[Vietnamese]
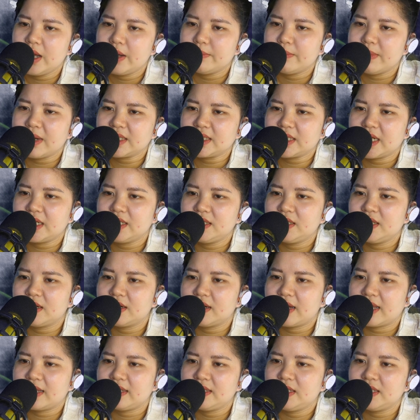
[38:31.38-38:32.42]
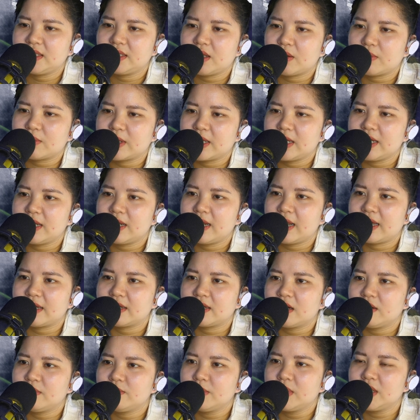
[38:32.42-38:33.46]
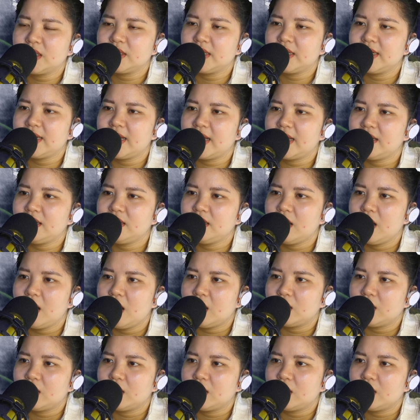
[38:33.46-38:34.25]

Mắt thấy thân ảnh dị tộc kia lại cất bước đi đến.